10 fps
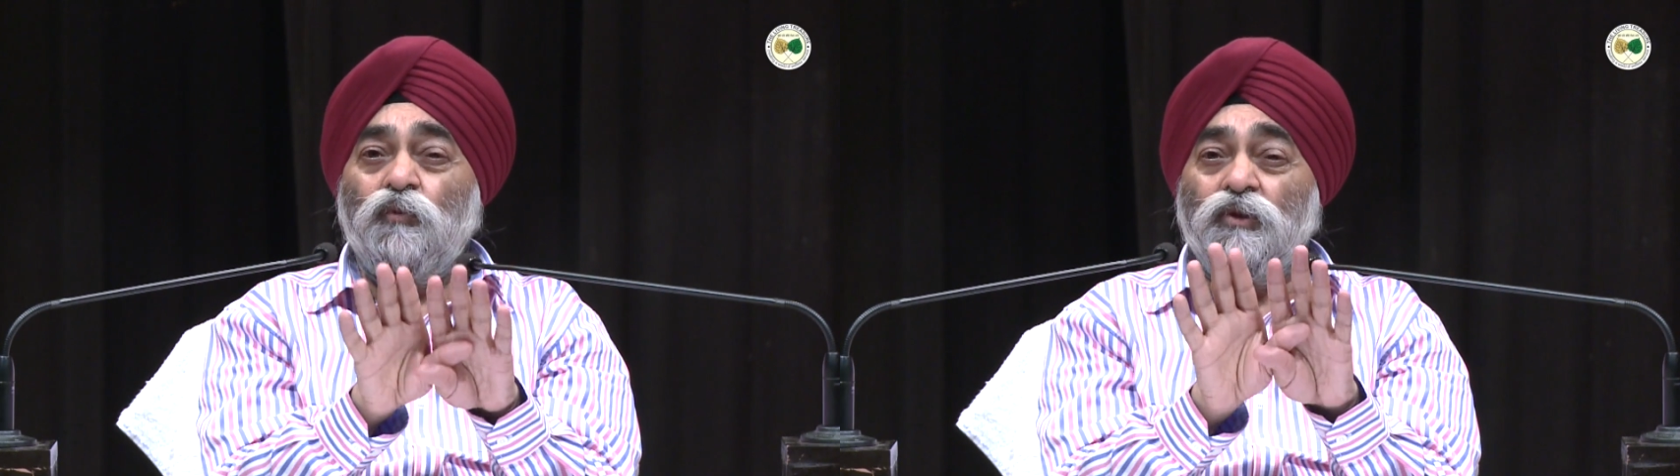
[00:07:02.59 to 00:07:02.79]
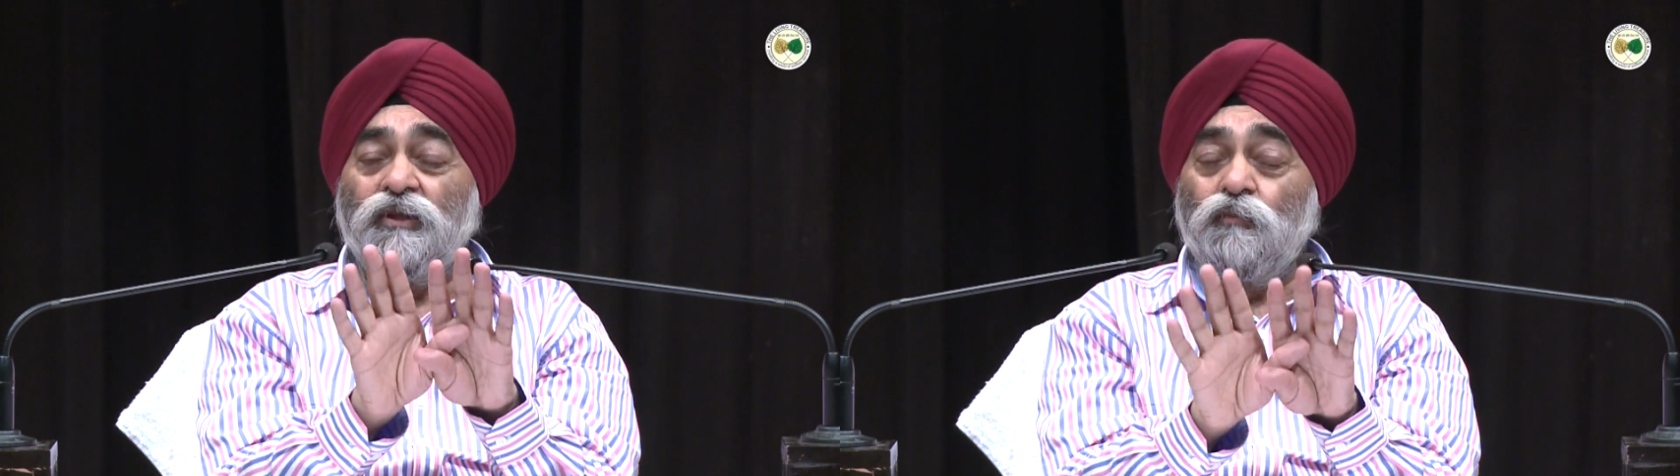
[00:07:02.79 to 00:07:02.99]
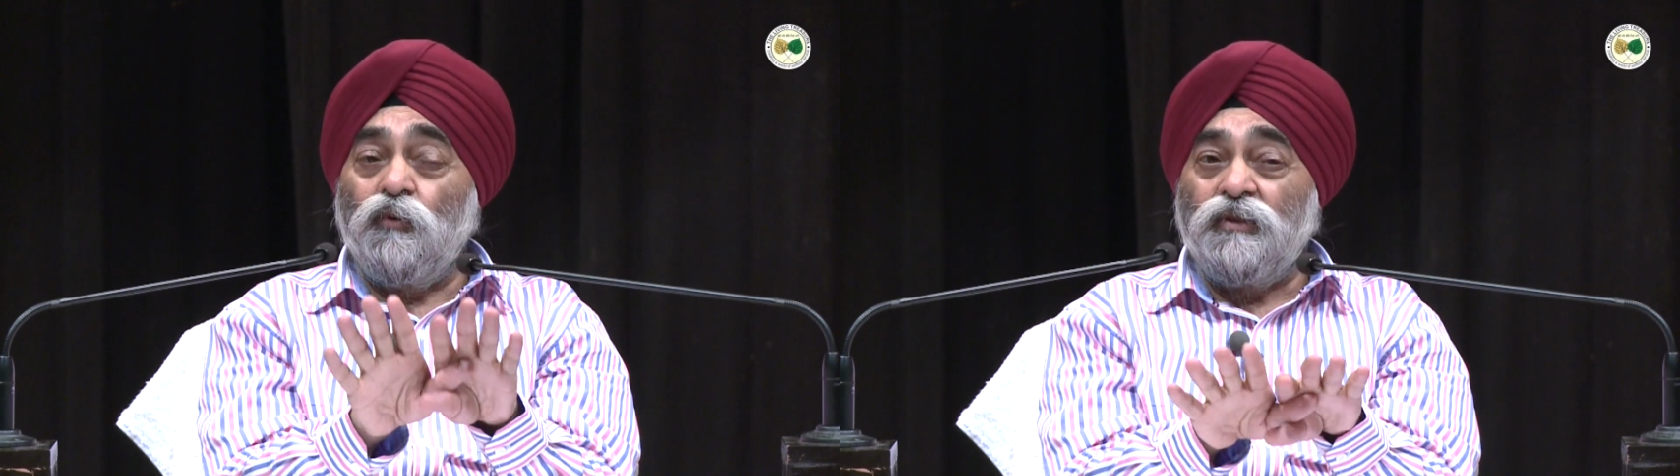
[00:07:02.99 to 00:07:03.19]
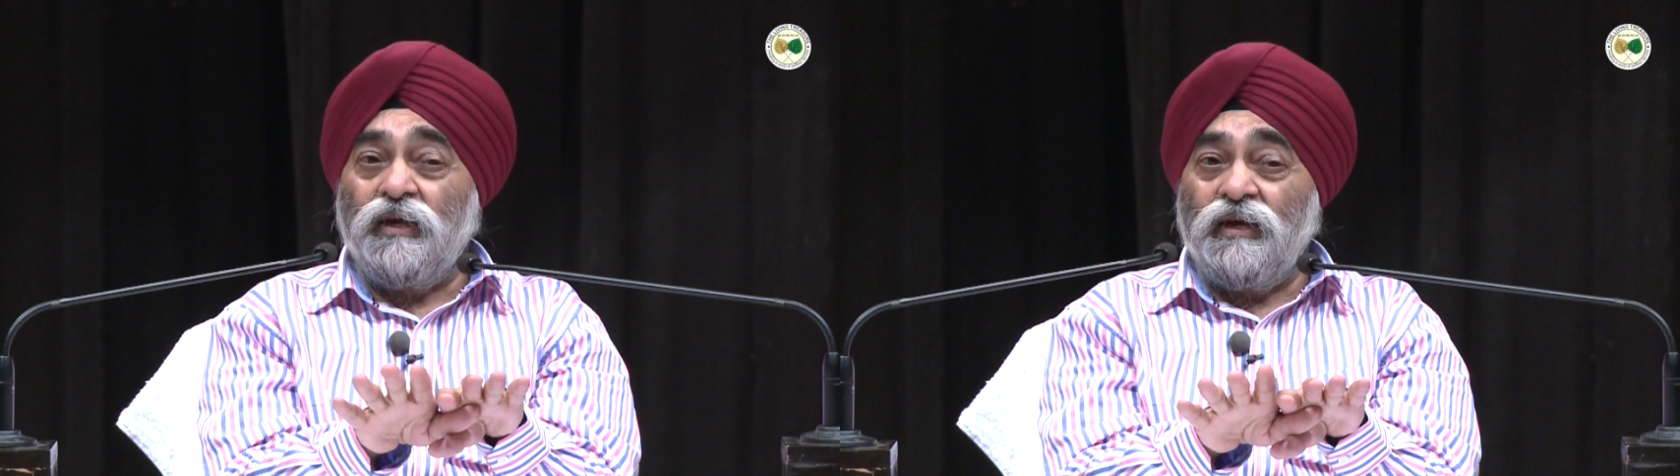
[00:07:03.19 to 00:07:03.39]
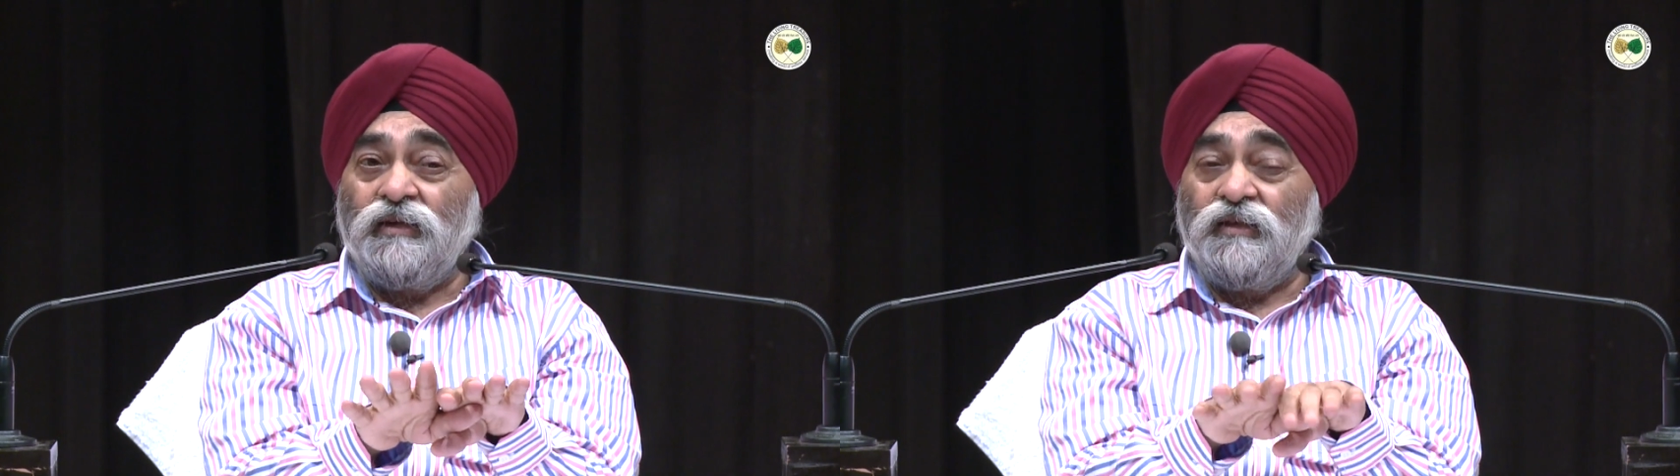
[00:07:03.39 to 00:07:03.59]
बोलते बोलते
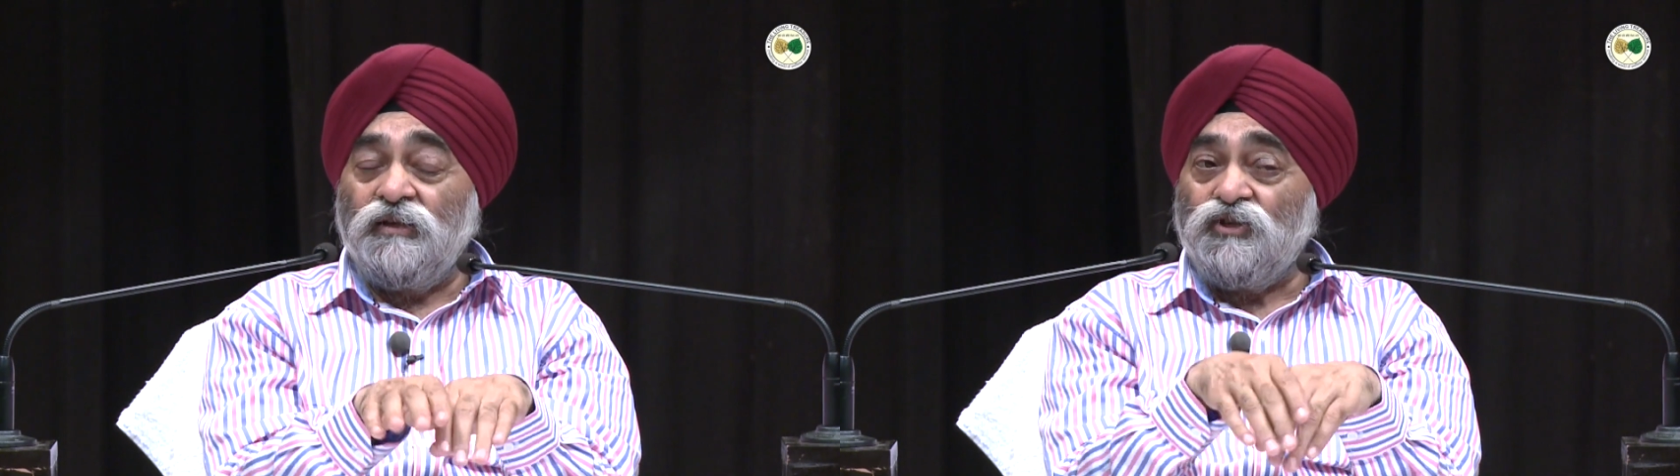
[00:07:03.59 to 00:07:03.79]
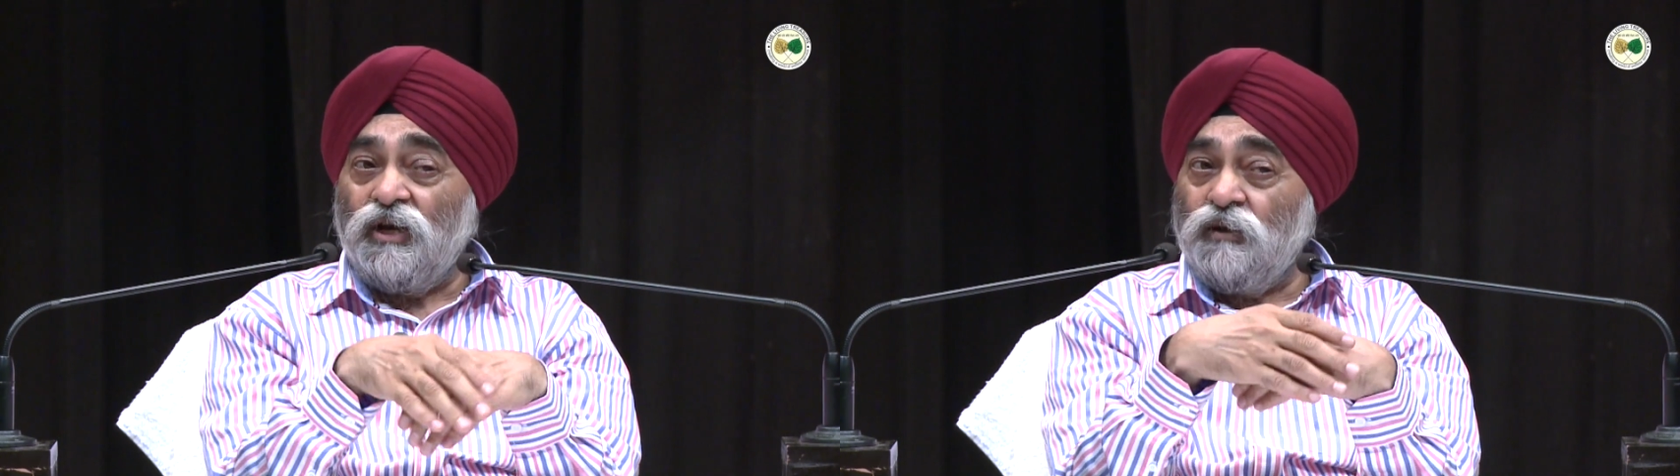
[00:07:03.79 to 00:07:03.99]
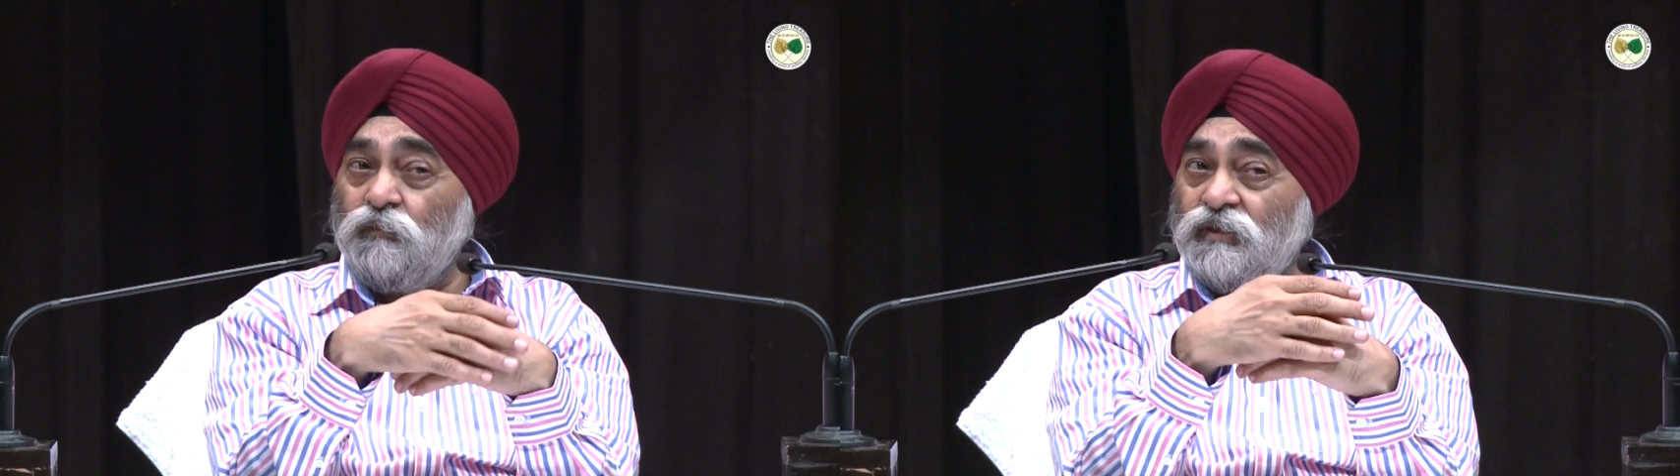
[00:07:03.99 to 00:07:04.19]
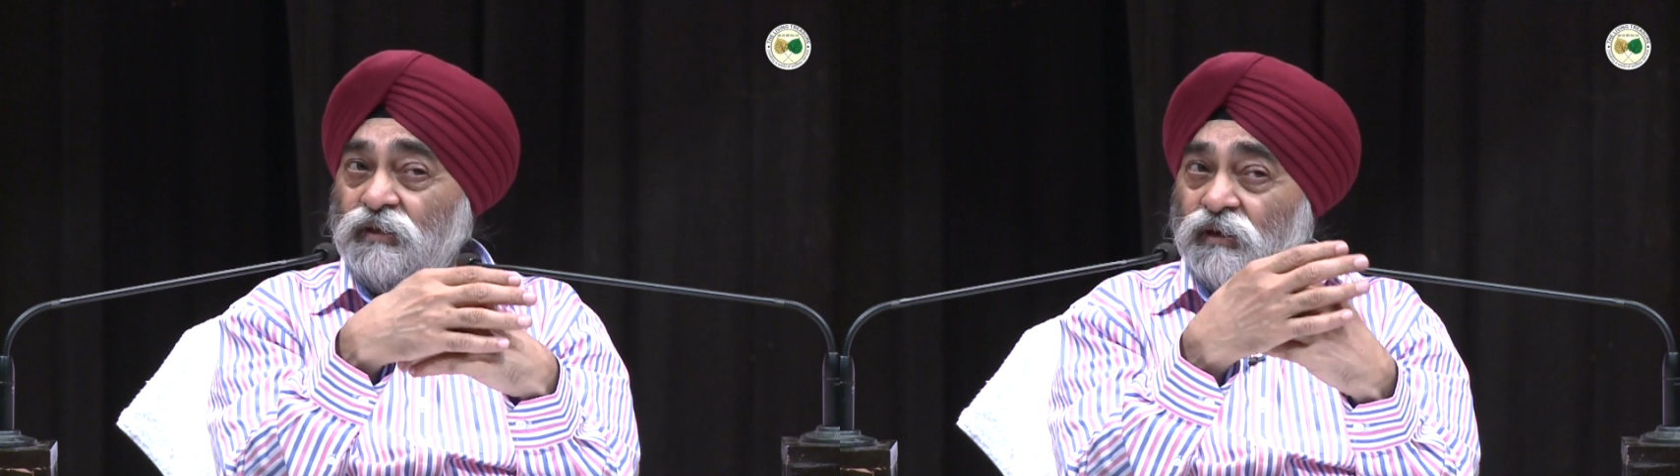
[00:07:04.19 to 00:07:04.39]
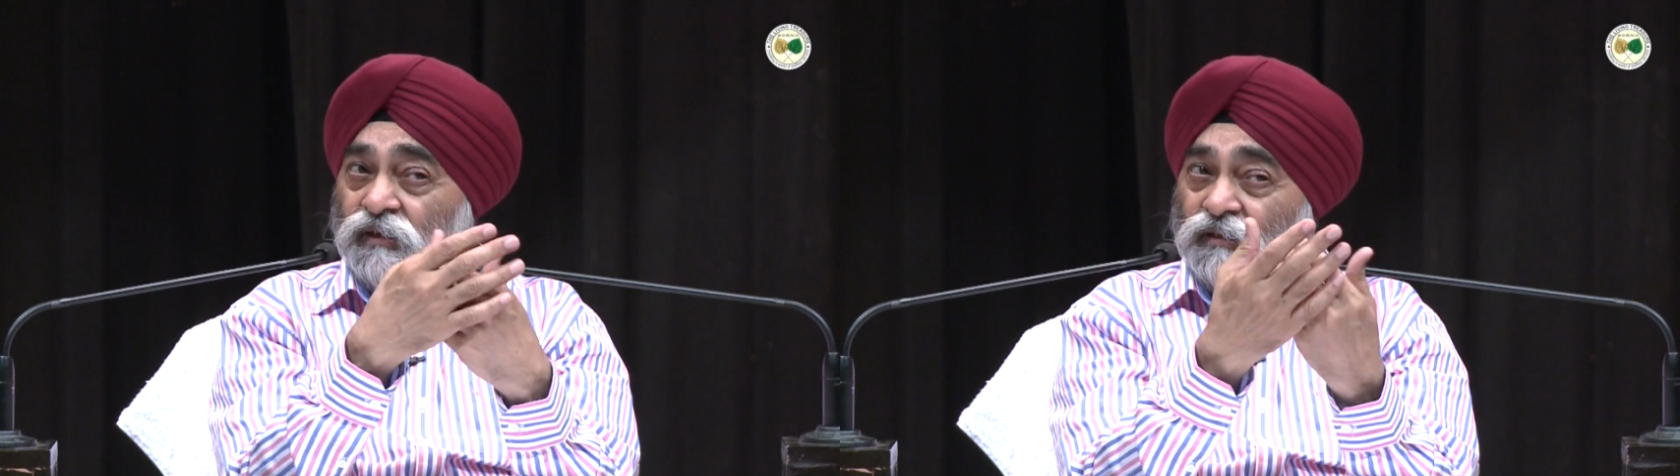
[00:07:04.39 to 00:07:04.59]
एक दिन अचानक
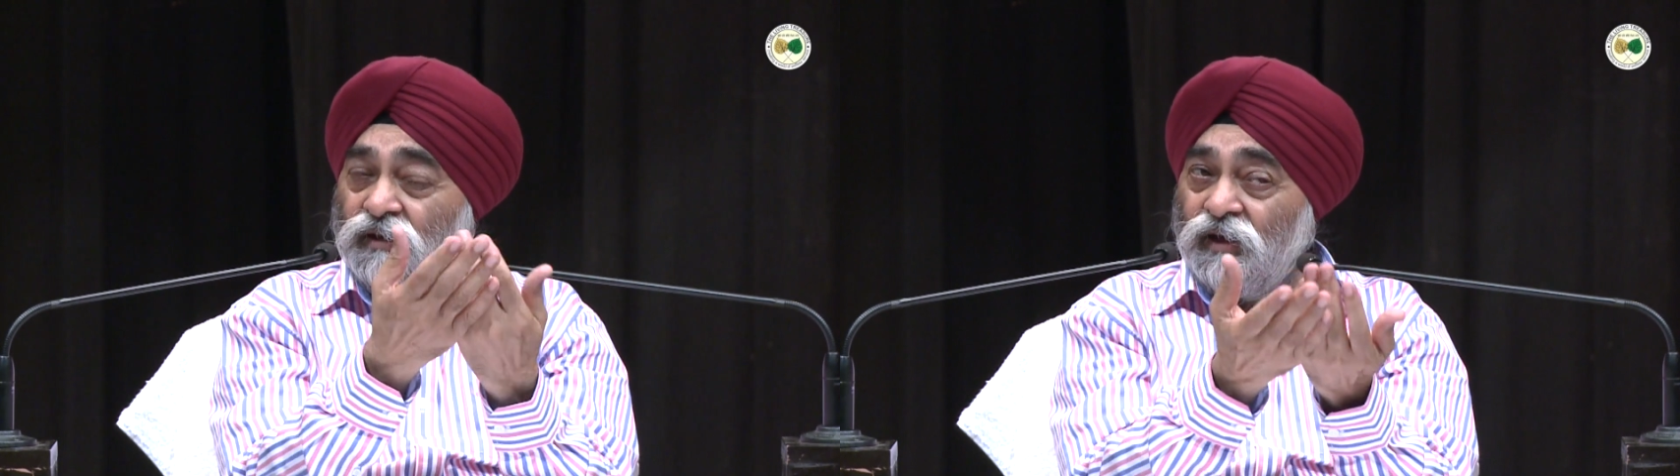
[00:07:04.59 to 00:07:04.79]
पति अंदर